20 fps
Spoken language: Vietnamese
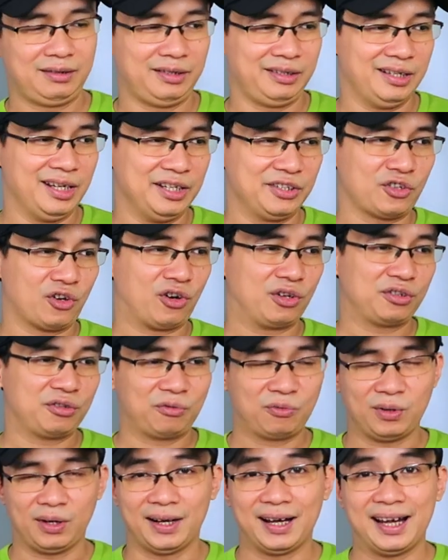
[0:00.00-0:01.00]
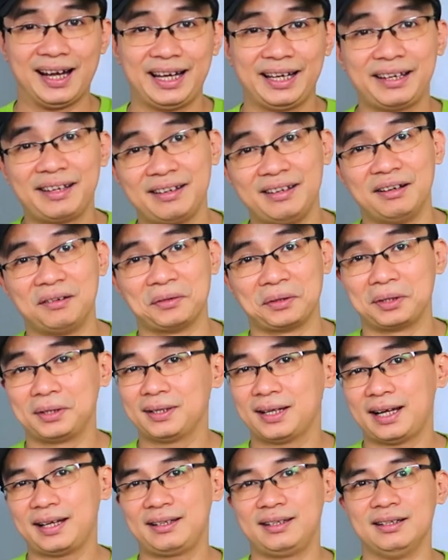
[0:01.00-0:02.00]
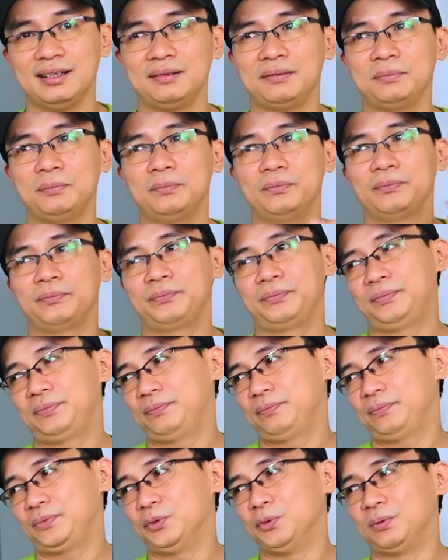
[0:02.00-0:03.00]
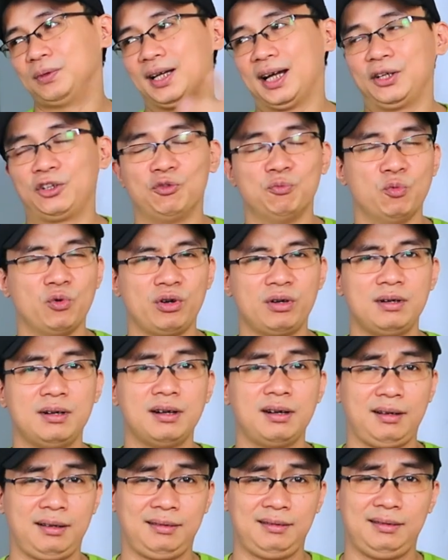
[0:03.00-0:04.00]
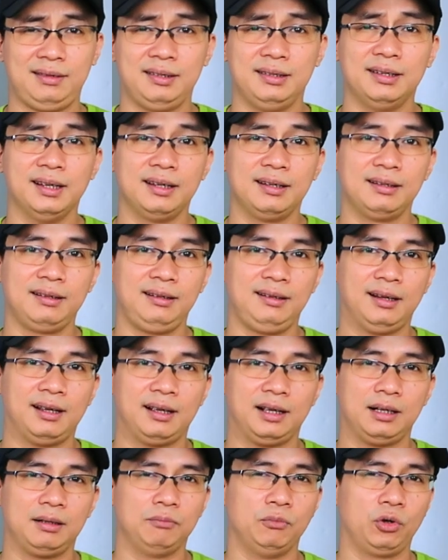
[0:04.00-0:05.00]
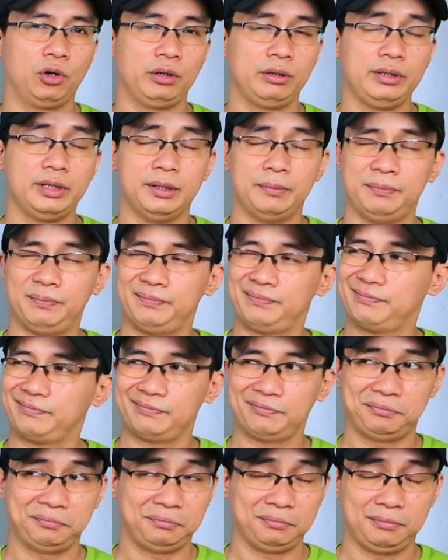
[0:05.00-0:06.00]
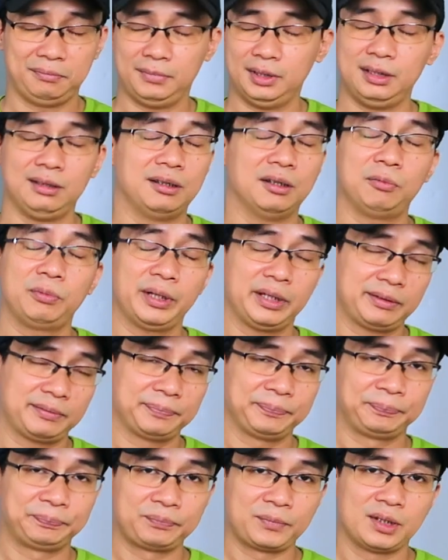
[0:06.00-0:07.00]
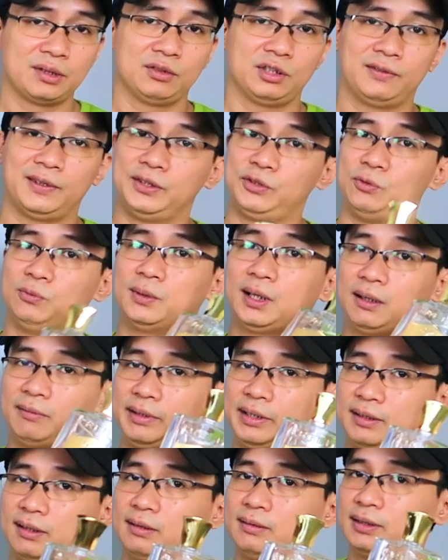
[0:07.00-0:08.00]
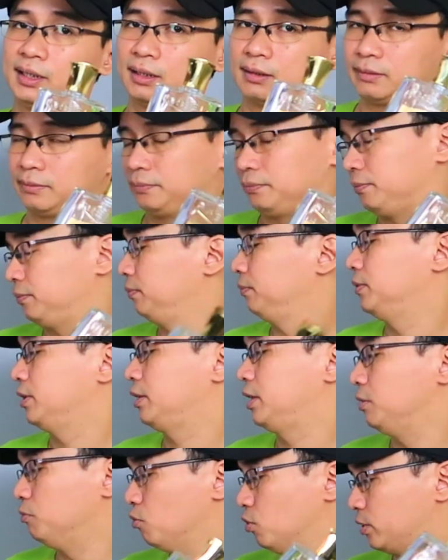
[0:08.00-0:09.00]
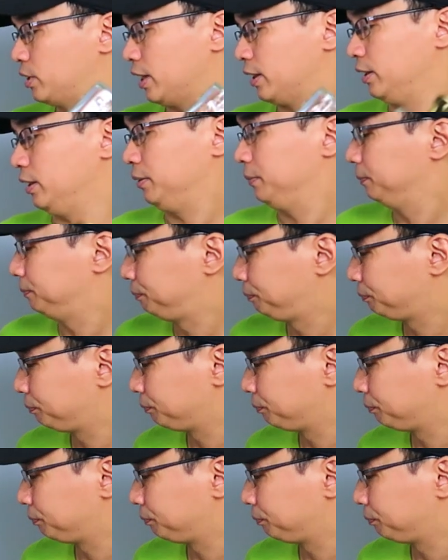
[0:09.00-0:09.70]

chỉ để cho trong khoảng 2 tiếng hoặc hơn 2 tiếng tồn tại của mùi hương thì đấy là một cái điểm mình không thích do vậy chúng ta cũng nên cân nhắc trước khi mua chai này